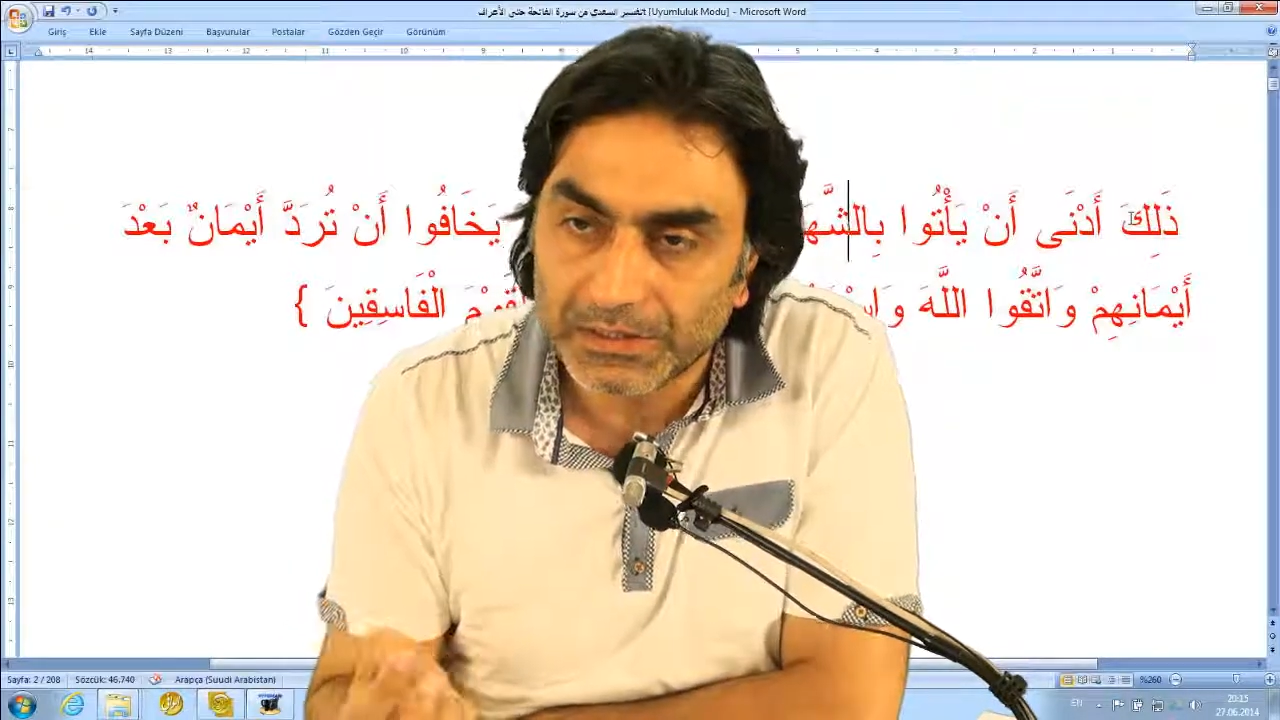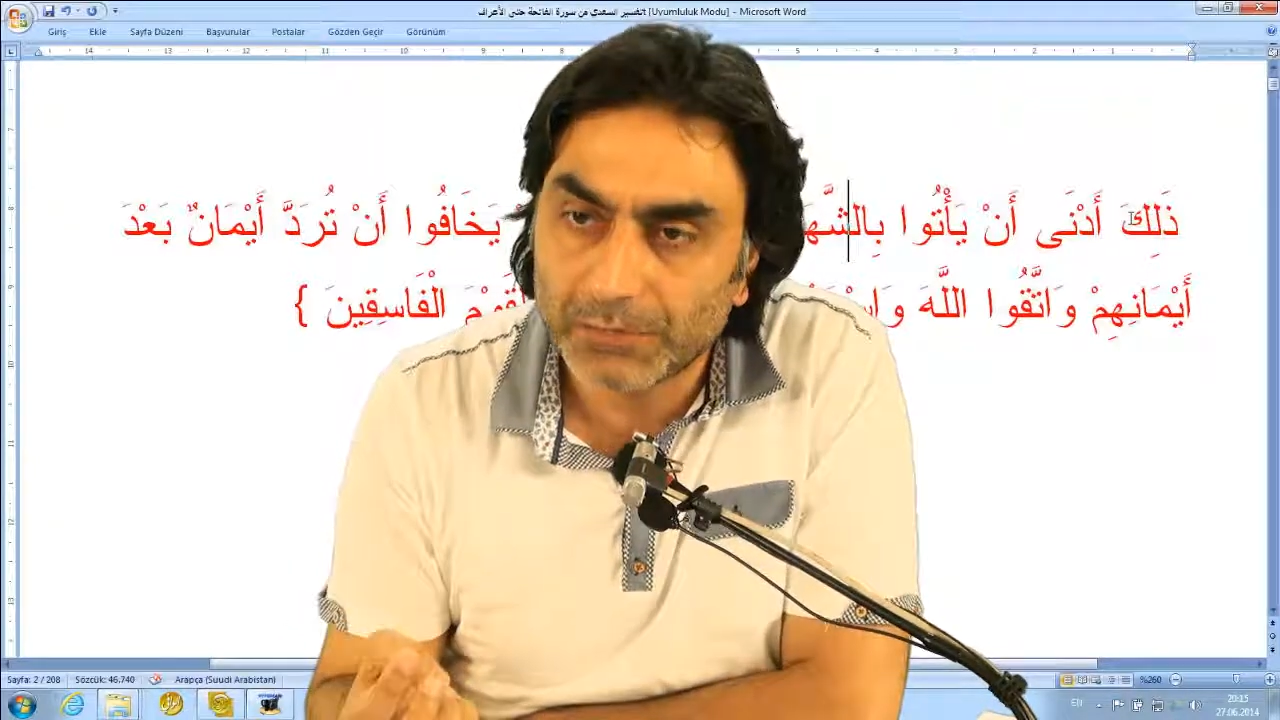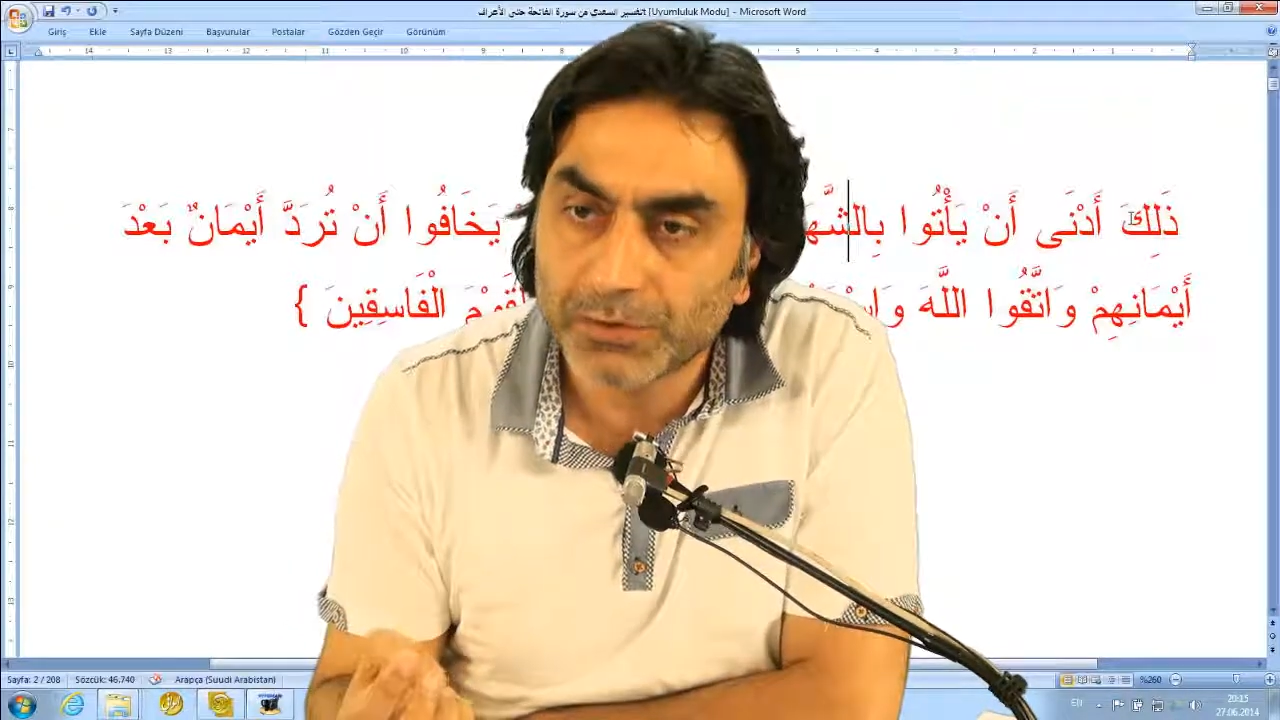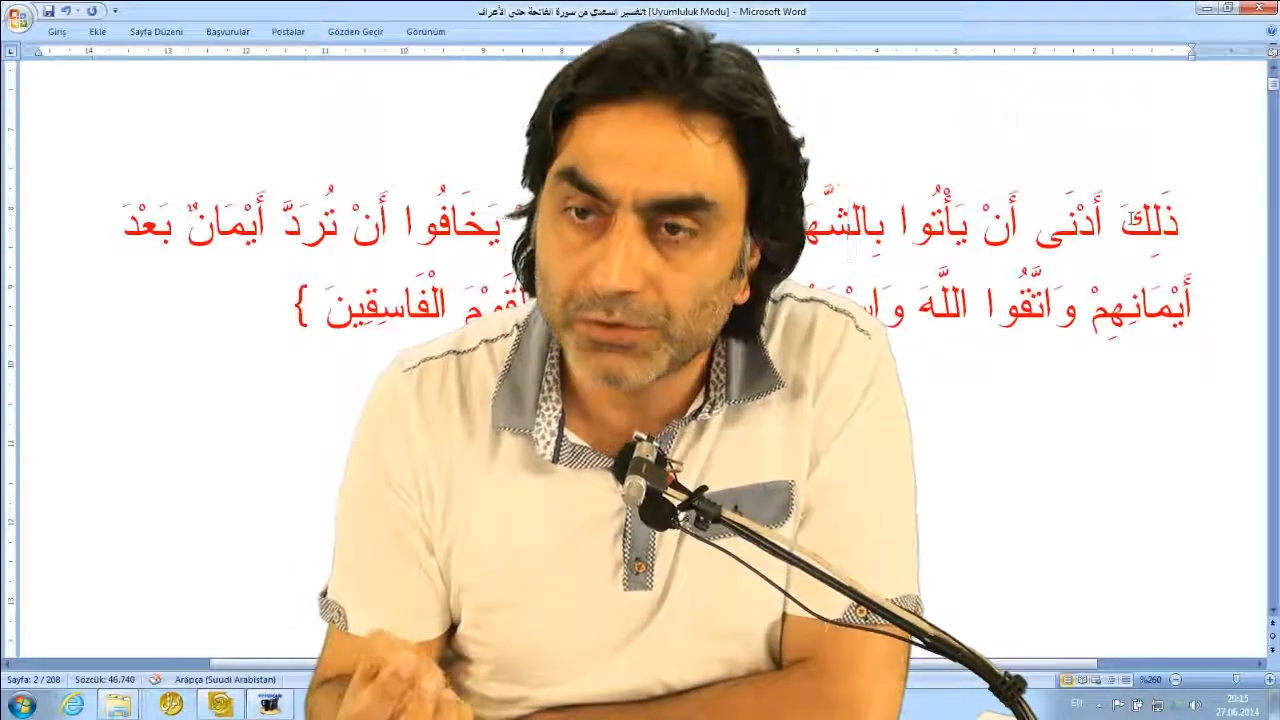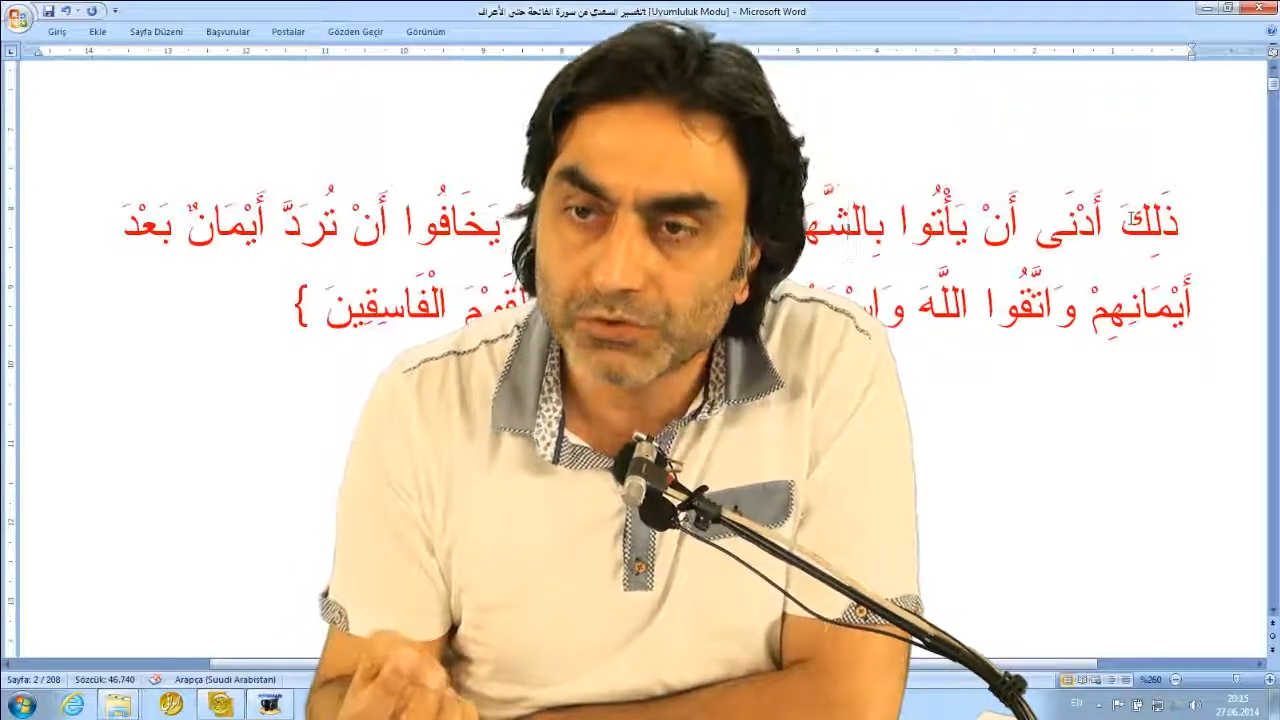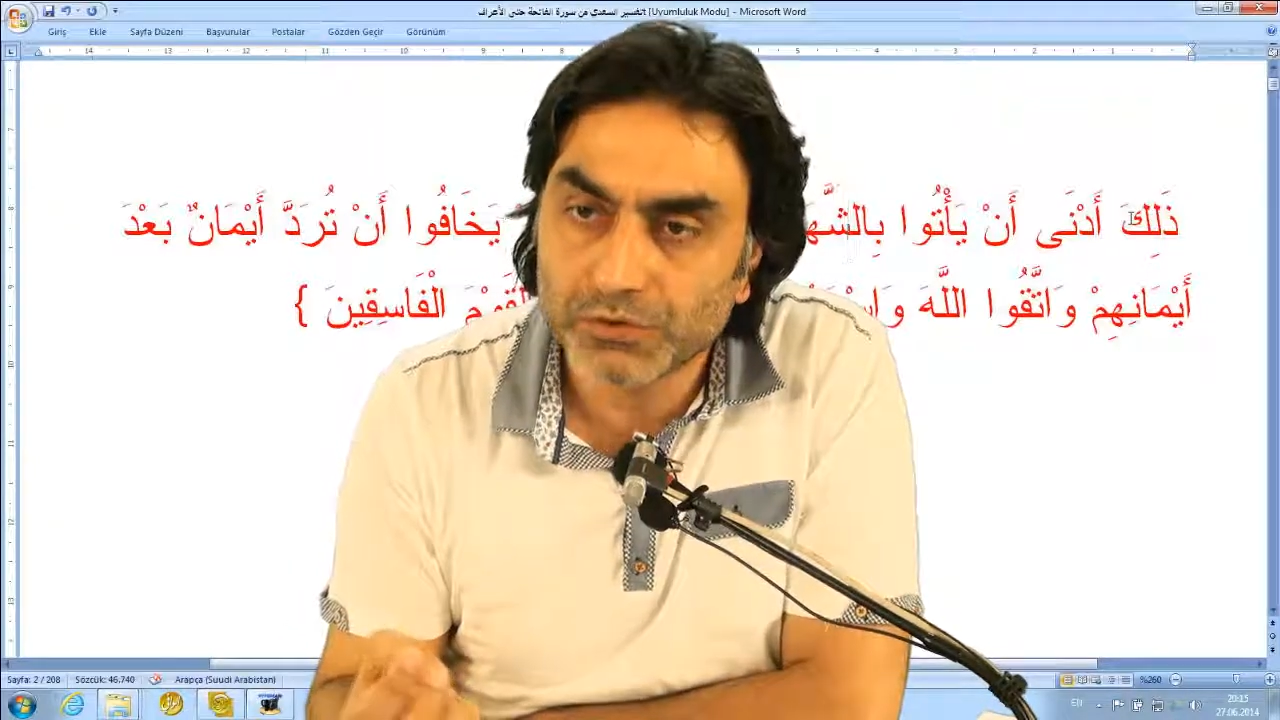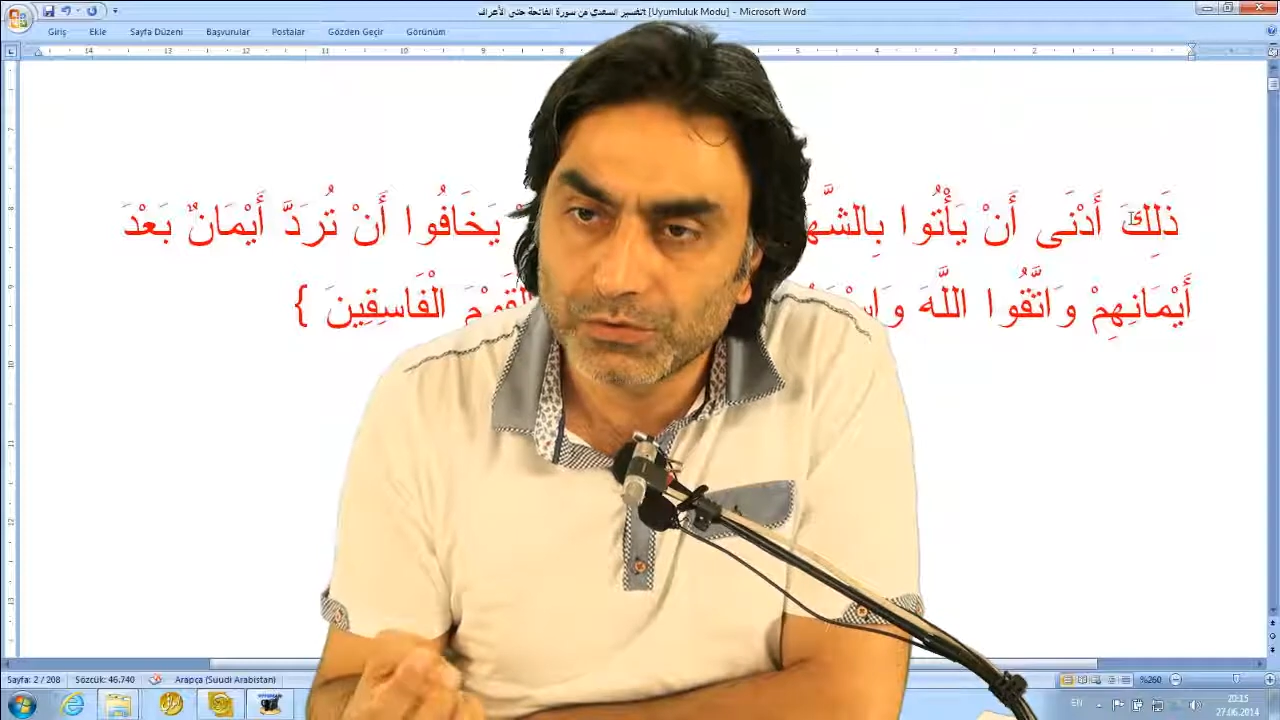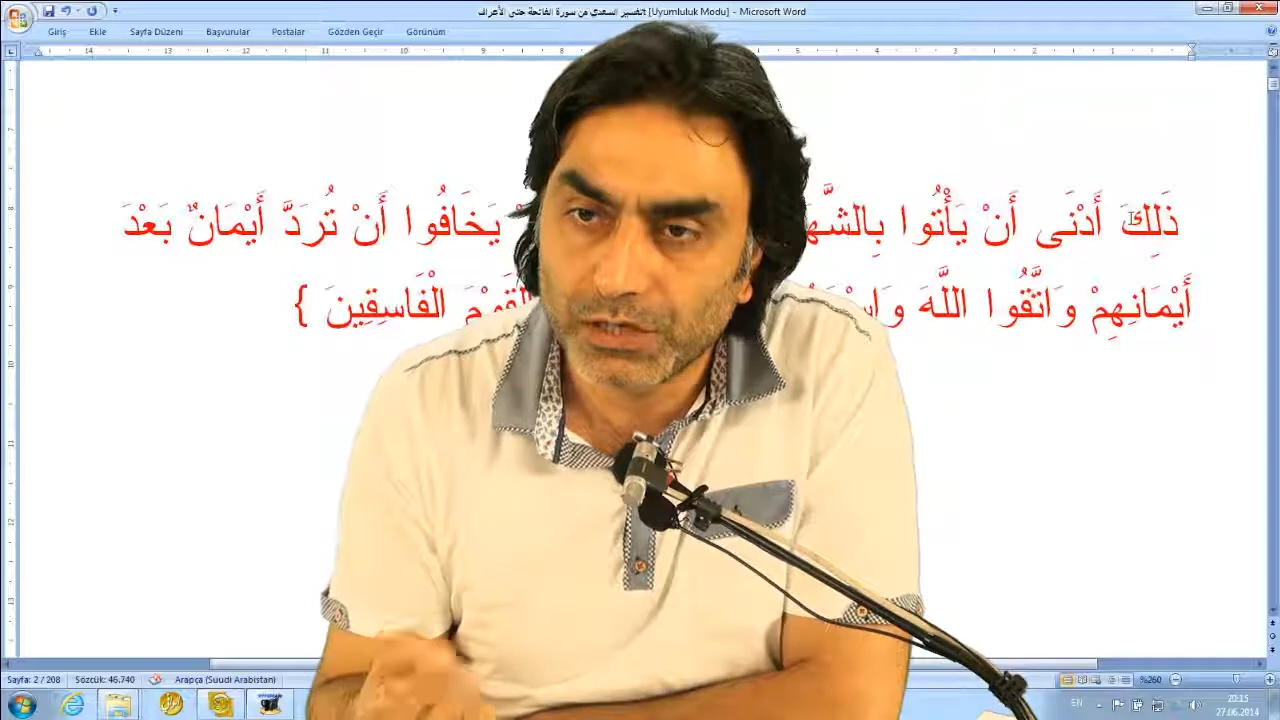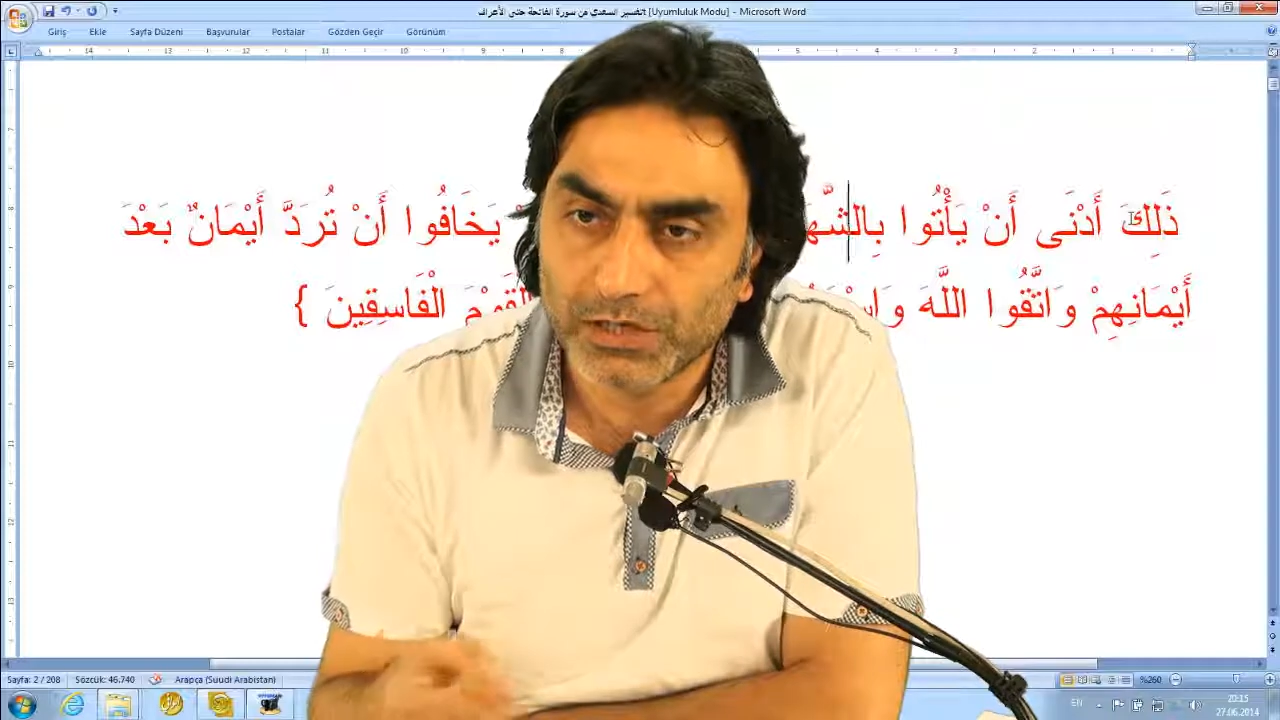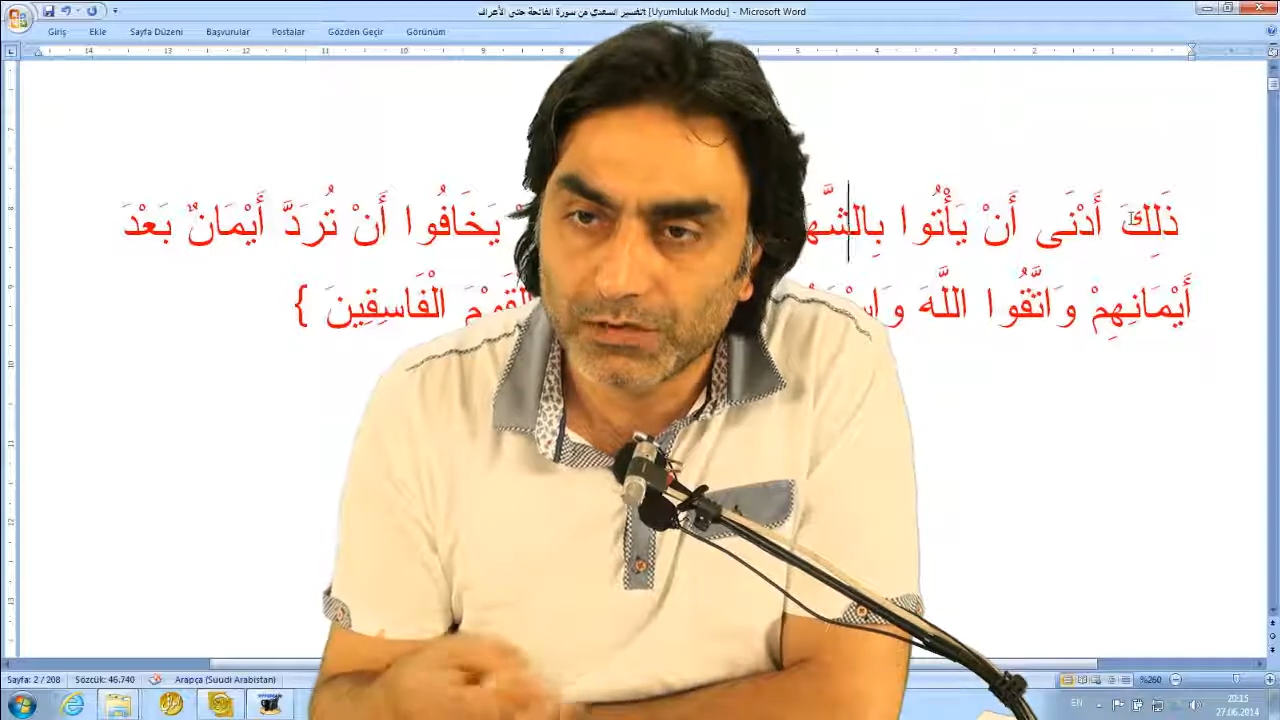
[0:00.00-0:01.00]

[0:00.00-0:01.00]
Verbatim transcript: demek için